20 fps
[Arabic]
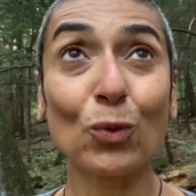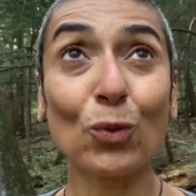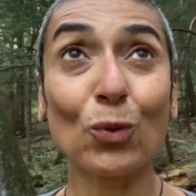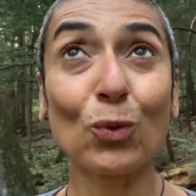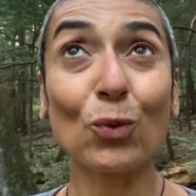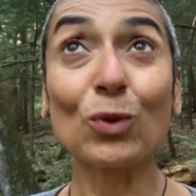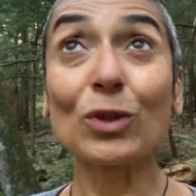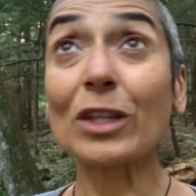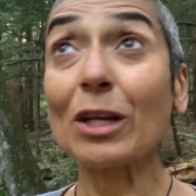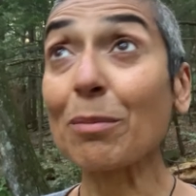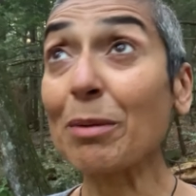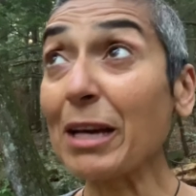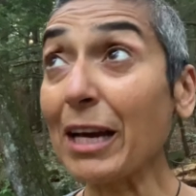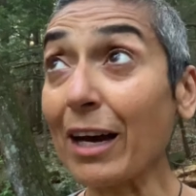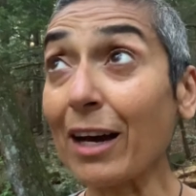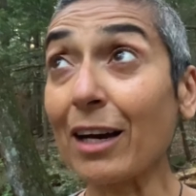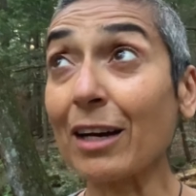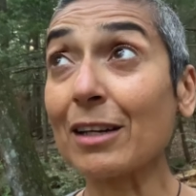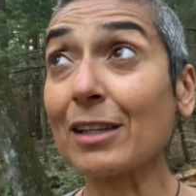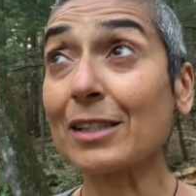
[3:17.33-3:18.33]

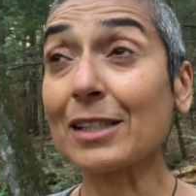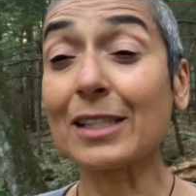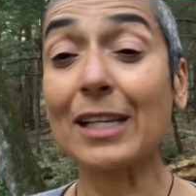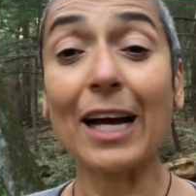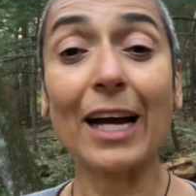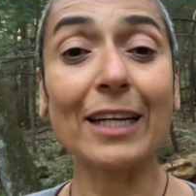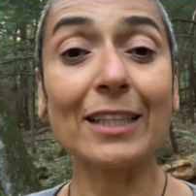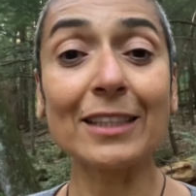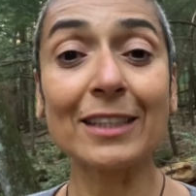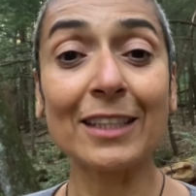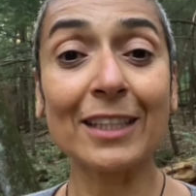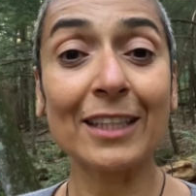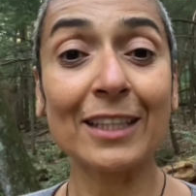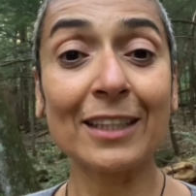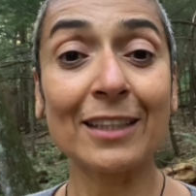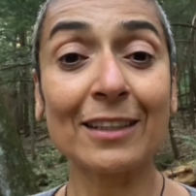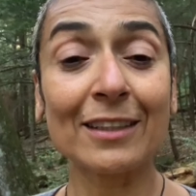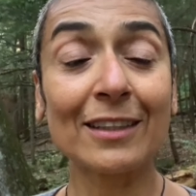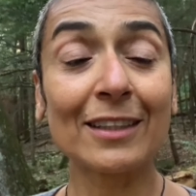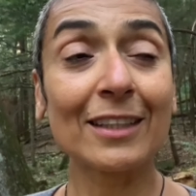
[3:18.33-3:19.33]
والطبيعة تساعدني
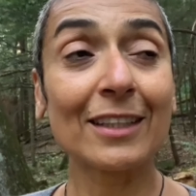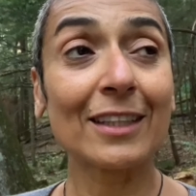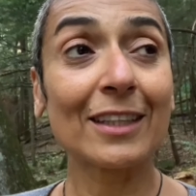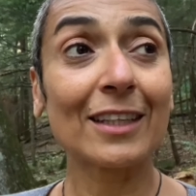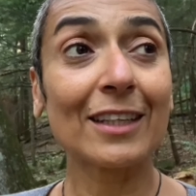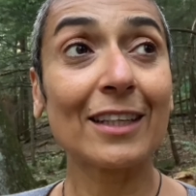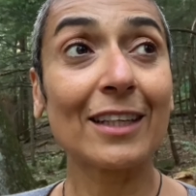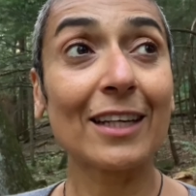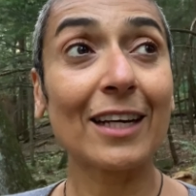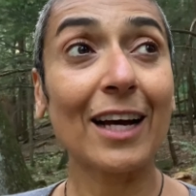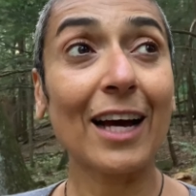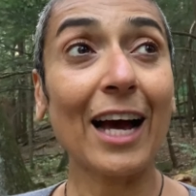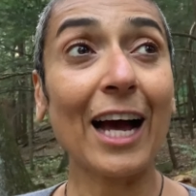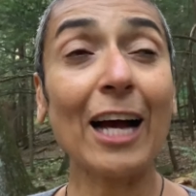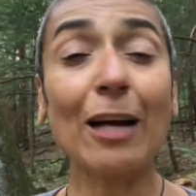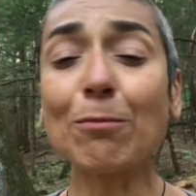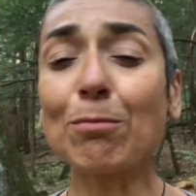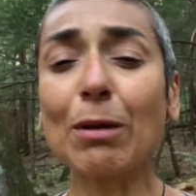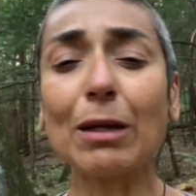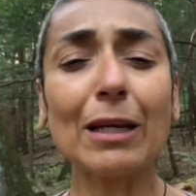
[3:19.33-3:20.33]

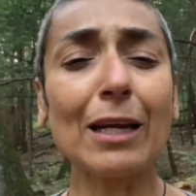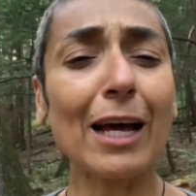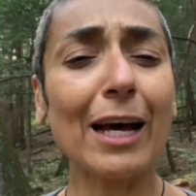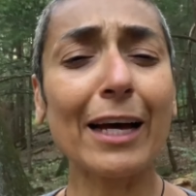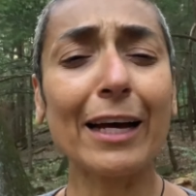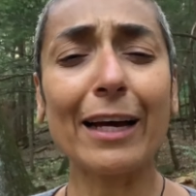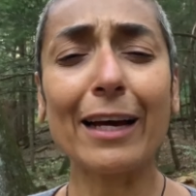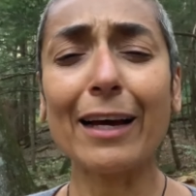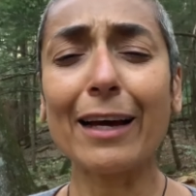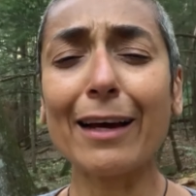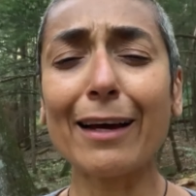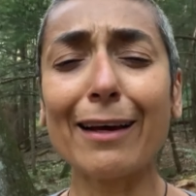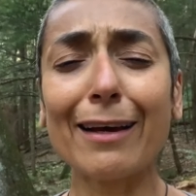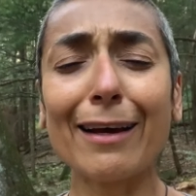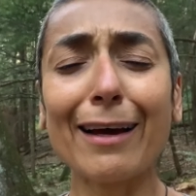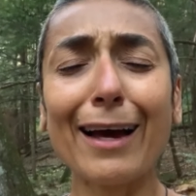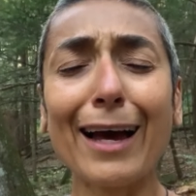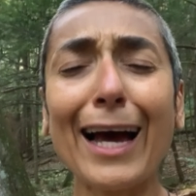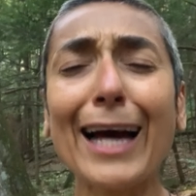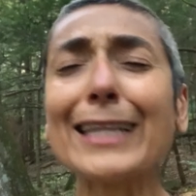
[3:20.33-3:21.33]
أحب الله
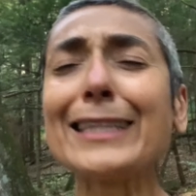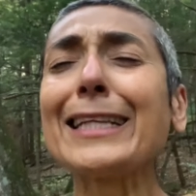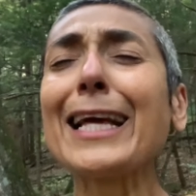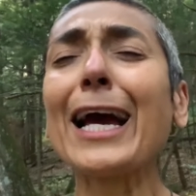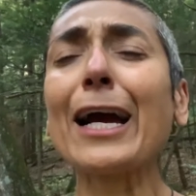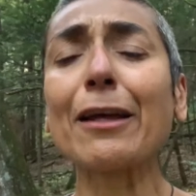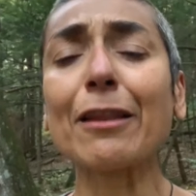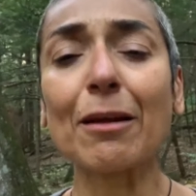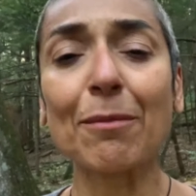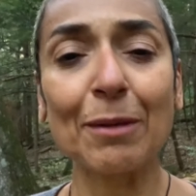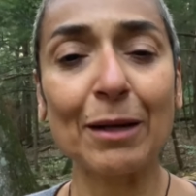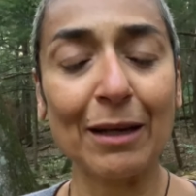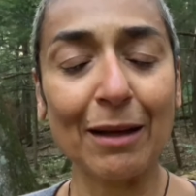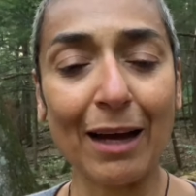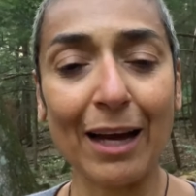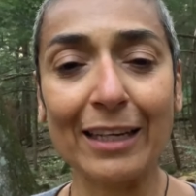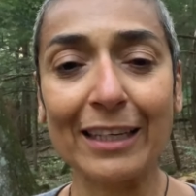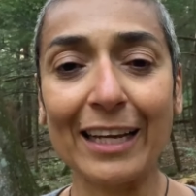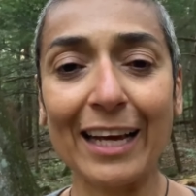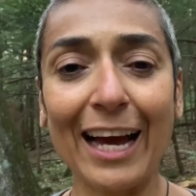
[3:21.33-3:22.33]
حتى أكثر من
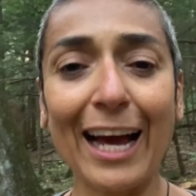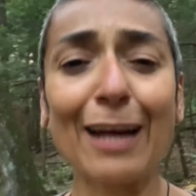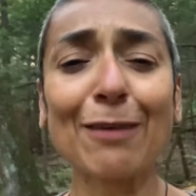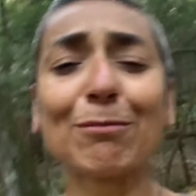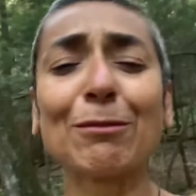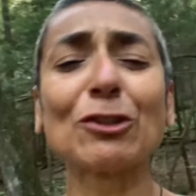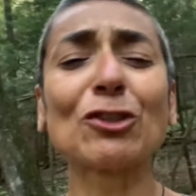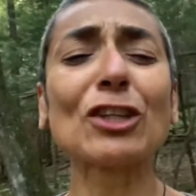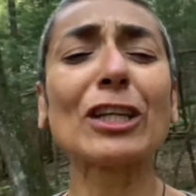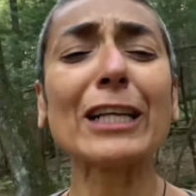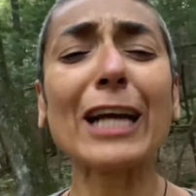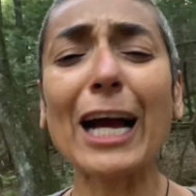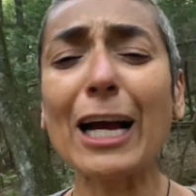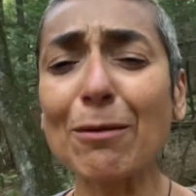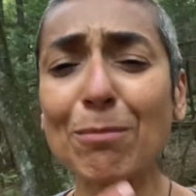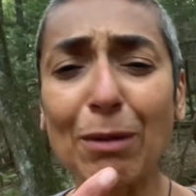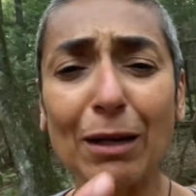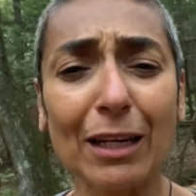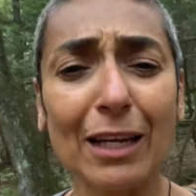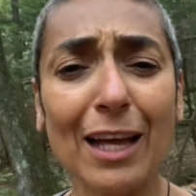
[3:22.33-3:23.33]
أني أحب بس قد
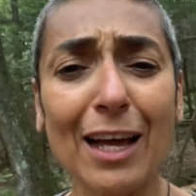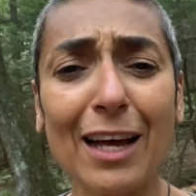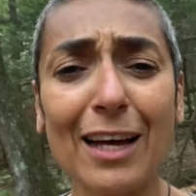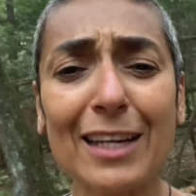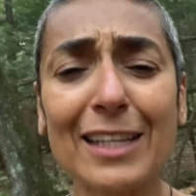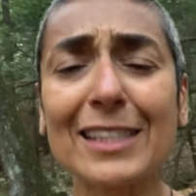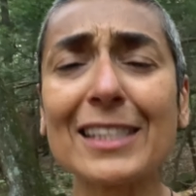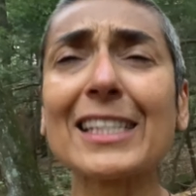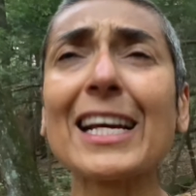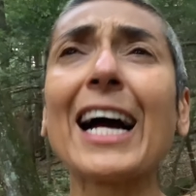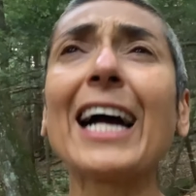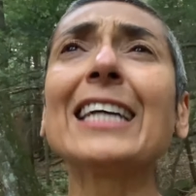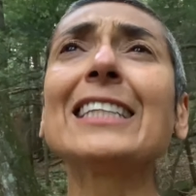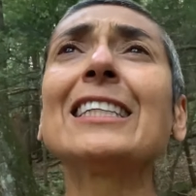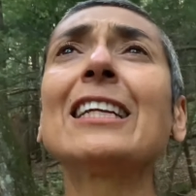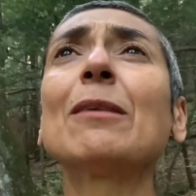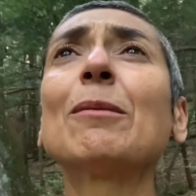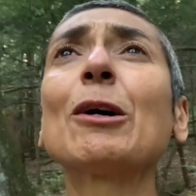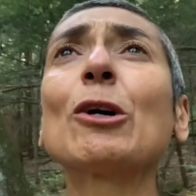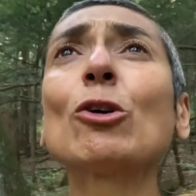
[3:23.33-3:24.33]
أحب الله
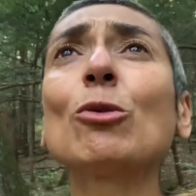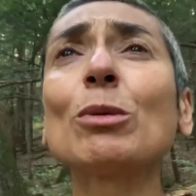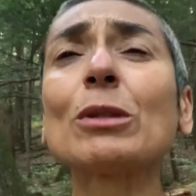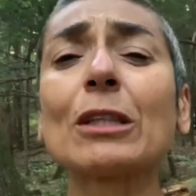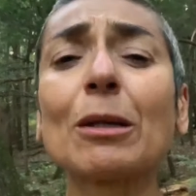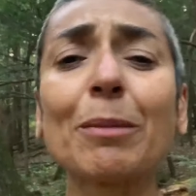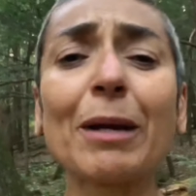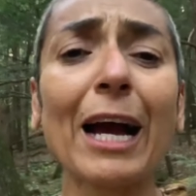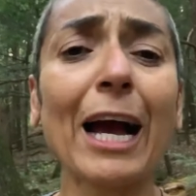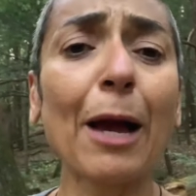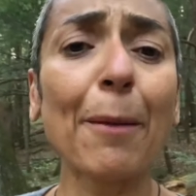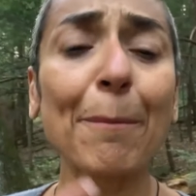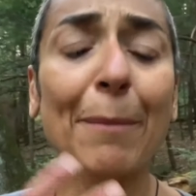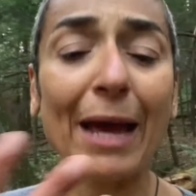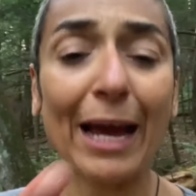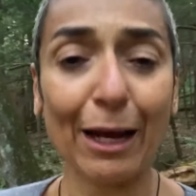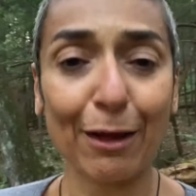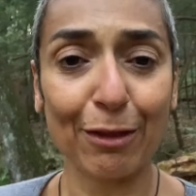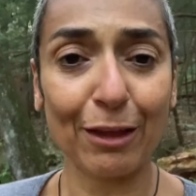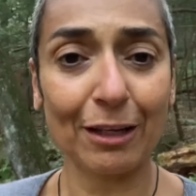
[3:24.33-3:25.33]
ساعدني لما أكون بالطبيعة أحبه
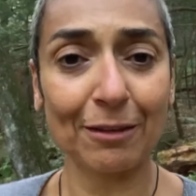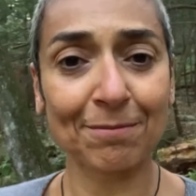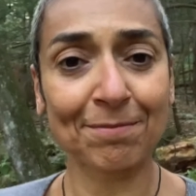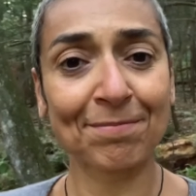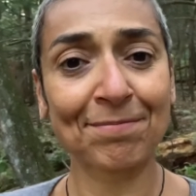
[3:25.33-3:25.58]
أكثر